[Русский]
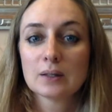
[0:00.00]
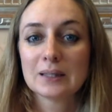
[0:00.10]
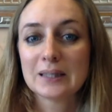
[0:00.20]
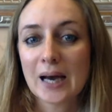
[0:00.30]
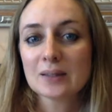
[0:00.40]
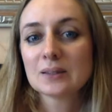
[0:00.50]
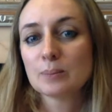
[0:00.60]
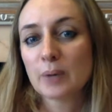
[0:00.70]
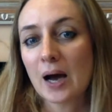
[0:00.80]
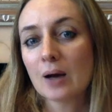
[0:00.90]
«Я
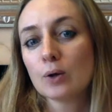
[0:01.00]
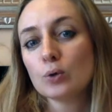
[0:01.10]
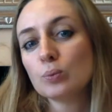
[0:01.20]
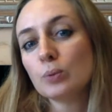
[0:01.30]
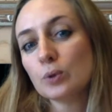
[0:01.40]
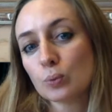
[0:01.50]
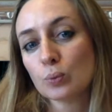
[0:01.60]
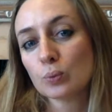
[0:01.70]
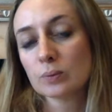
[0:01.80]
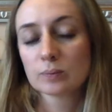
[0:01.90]
тебя люблю».
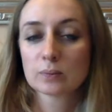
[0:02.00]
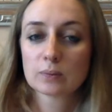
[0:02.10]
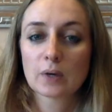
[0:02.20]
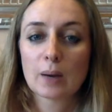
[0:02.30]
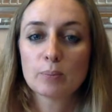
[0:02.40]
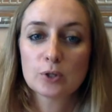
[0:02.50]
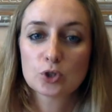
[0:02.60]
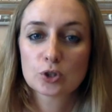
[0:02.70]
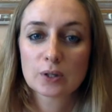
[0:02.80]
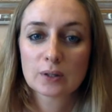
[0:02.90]

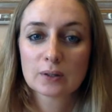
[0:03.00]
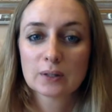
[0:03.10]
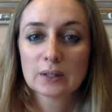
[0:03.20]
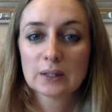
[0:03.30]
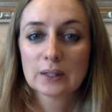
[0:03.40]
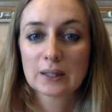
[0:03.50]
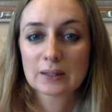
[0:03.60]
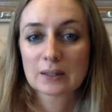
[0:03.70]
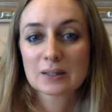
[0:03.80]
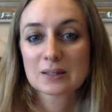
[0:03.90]
Обычно
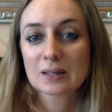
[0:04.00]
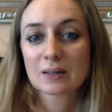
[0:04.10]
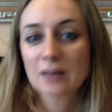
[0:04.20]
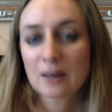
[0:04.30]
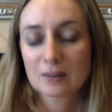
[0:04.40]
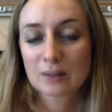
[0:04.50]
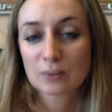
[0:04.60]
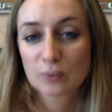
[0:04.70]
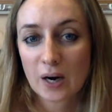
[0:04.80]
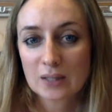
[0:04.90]
это стандартная
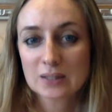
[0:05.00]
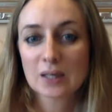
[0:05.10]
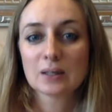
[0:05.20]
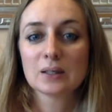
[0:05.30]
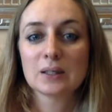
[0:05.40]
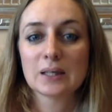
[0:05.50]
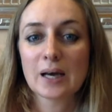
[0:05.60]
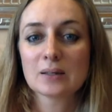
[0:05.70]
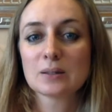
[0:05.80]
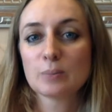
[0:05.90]
фраза
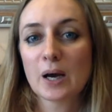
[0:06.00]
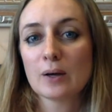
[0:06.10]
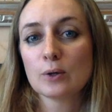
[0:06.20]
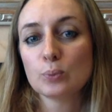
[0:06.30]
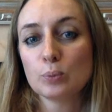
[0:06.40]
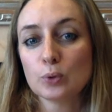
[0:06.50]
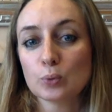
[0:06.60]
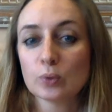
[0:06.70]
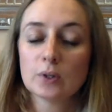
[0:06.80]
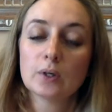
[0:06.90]
«Я тебя люблю».
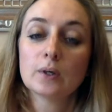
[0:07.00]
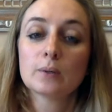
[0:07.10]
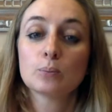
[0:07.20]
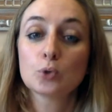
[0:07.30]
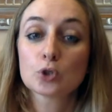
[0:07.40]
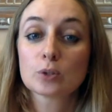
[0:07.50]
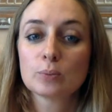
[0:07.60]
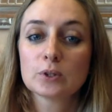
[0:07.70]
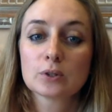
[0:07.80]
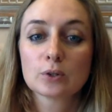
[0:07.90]
Может
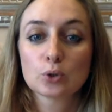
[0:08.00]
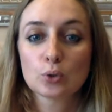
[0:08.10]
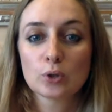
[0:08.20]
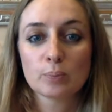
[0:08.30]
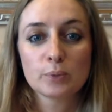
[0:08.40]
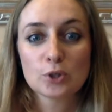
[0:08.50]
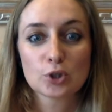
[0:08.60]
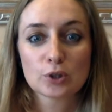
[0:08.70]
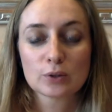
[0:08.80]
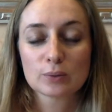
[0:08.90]
быть, кто-то
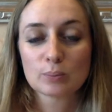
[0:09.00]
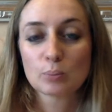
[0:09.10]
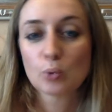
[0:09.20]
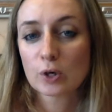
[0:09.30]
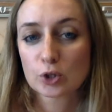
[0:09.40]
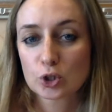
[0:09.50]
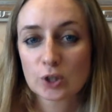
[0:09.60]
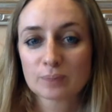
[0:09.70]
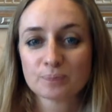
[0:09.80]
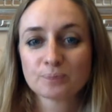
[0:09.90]
пишет больше.